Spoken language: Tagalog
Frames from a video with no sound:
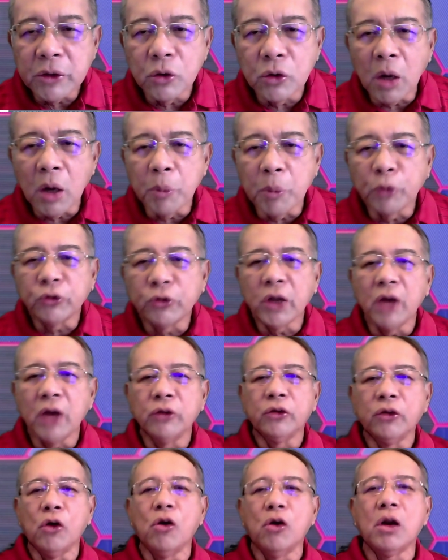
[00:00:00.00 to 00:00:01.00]
kapos tayo
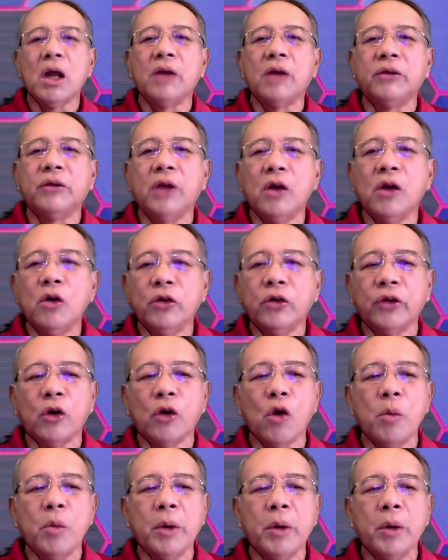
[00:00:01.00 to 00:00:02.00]
sa oras. Si ano si
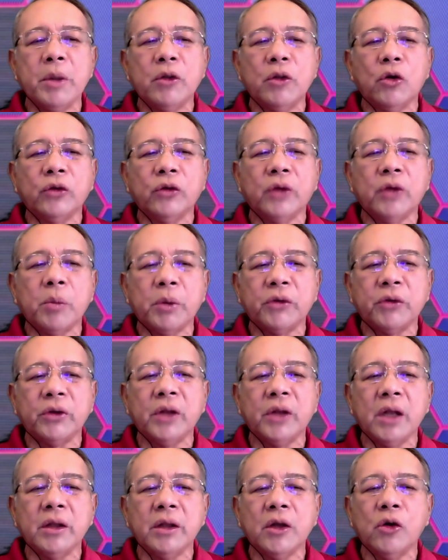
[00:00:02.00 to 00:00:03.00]
Robert Mendoza,
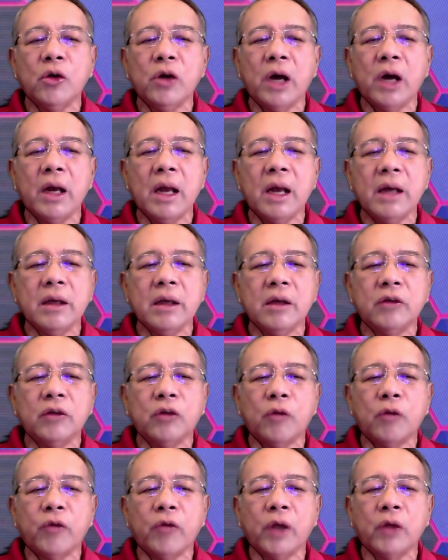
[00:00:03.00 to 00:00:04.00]
presidente ng Alliance
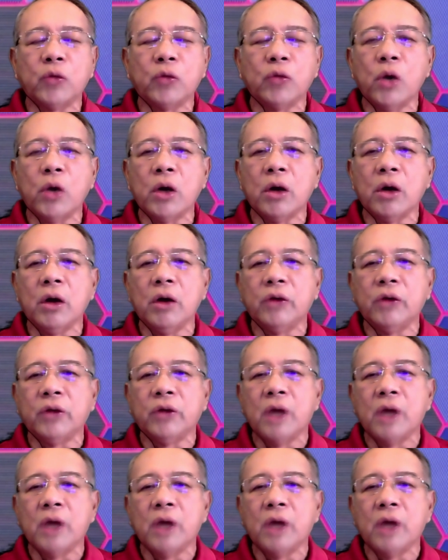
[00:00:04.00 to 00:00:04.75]
of Health Workers.